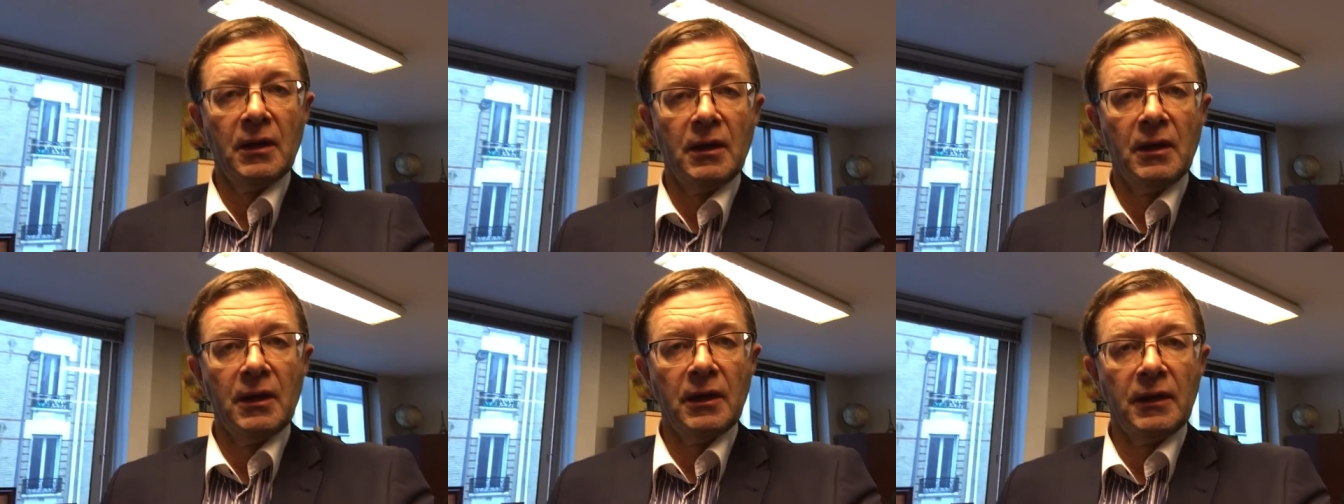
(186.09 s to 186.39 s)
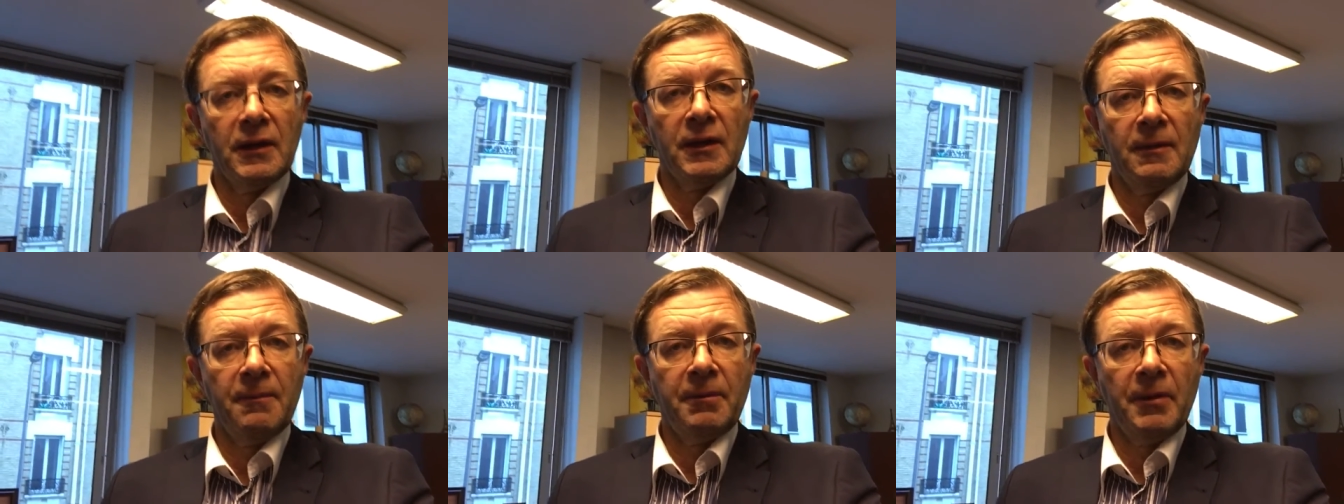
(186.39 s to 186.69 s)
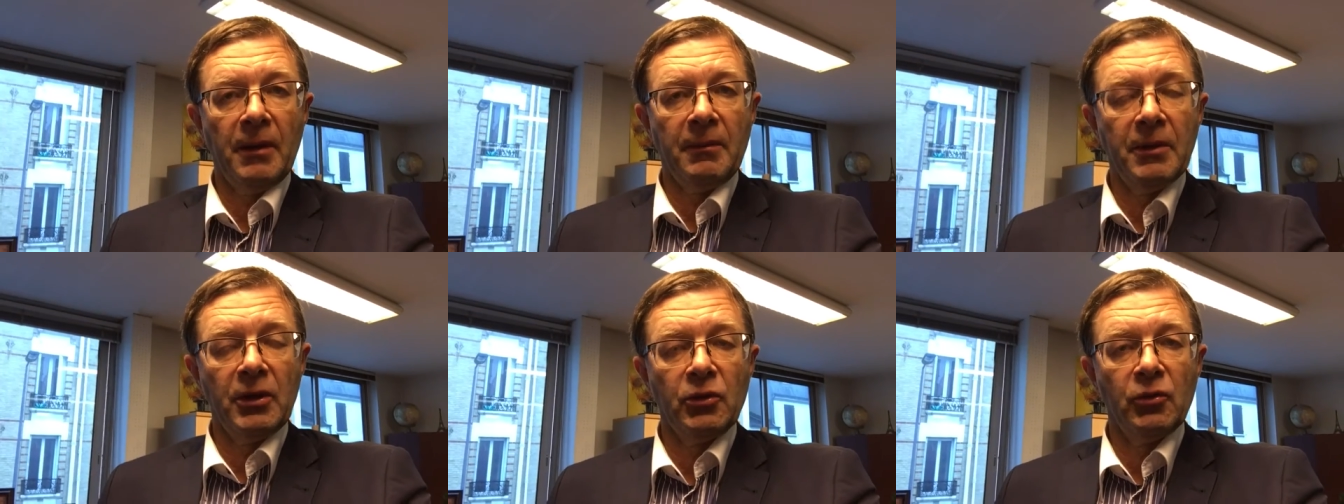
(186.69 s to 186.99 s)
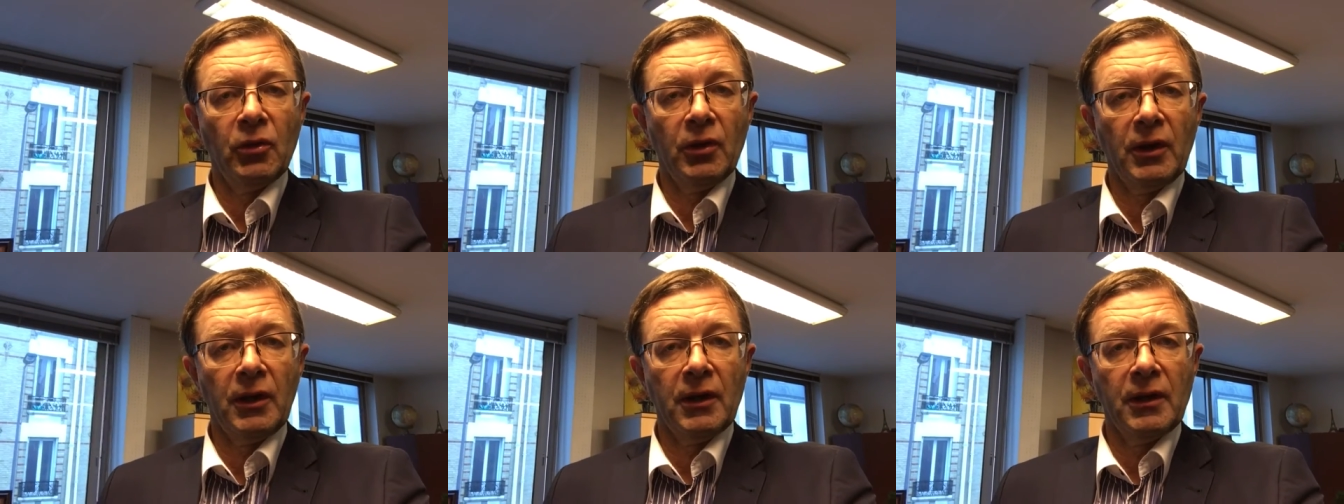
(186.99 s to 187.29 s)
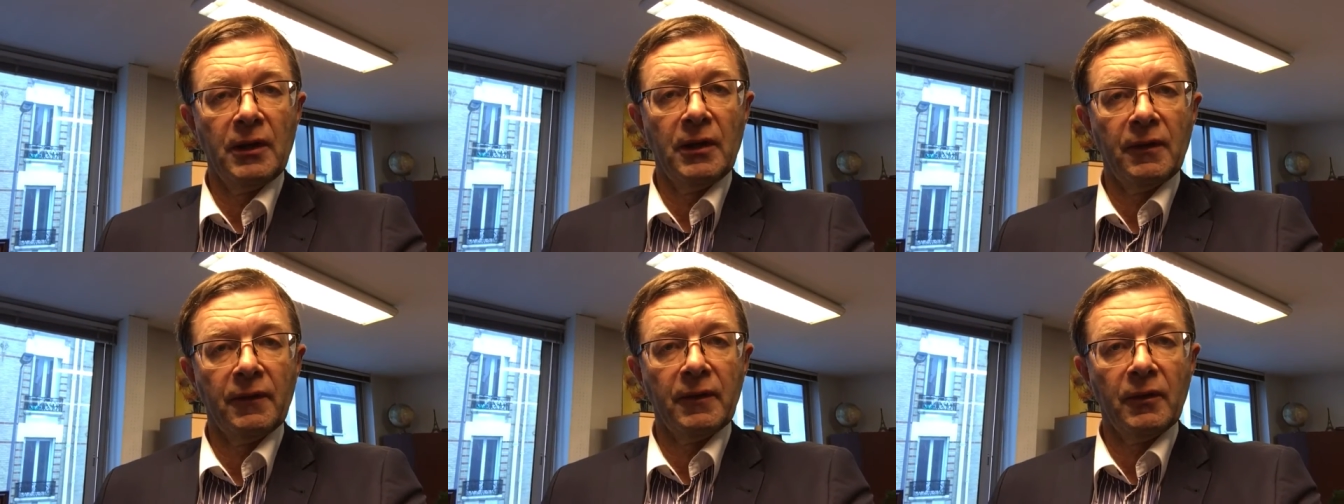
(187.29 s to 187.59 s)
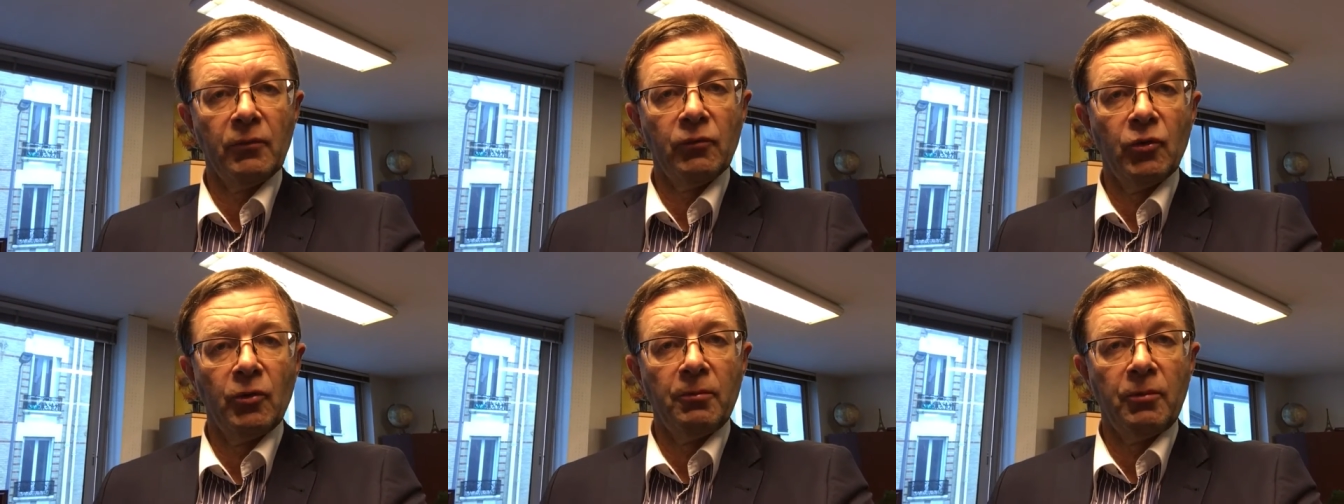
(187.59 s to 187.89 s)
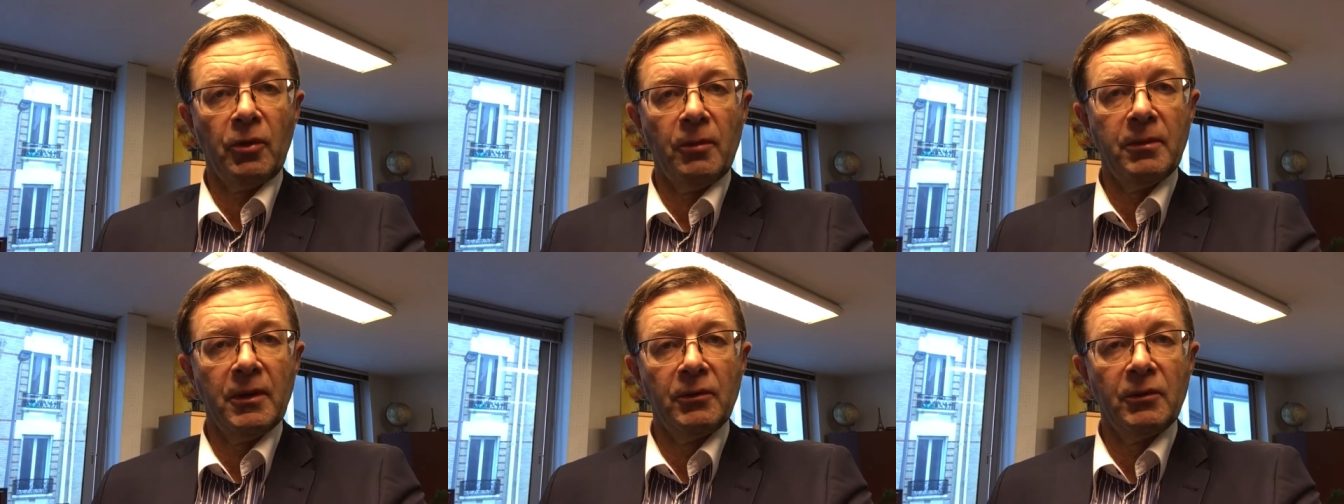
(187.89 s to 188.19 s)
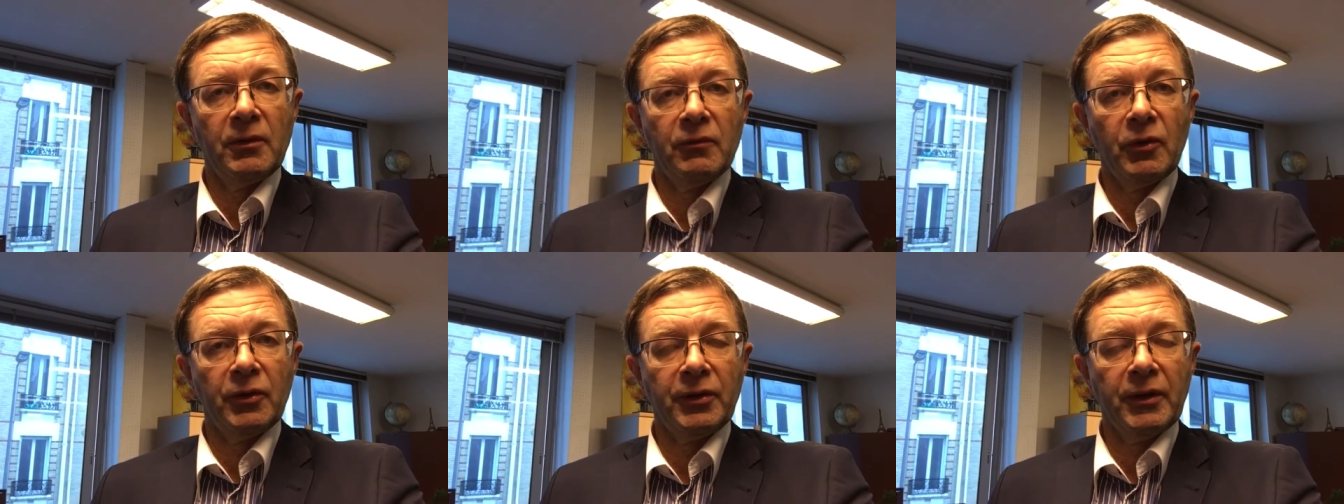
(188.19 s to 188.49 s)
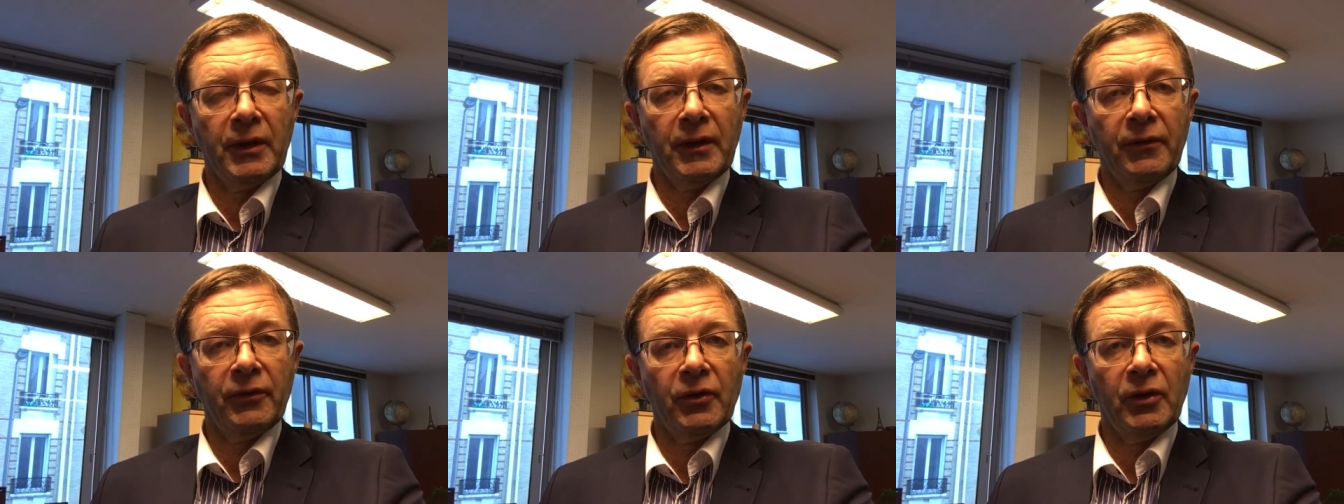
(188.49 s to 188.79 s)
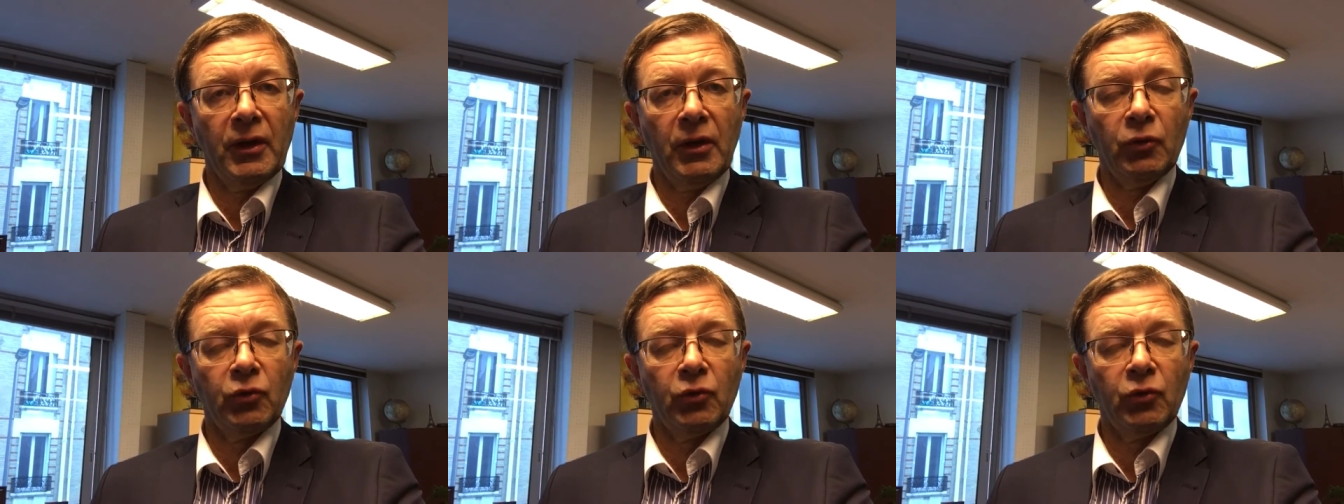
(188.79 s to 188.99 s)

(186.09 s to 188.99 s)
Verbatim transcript: et qu'il permette de régler un certain nombre de problèmes au niveau international.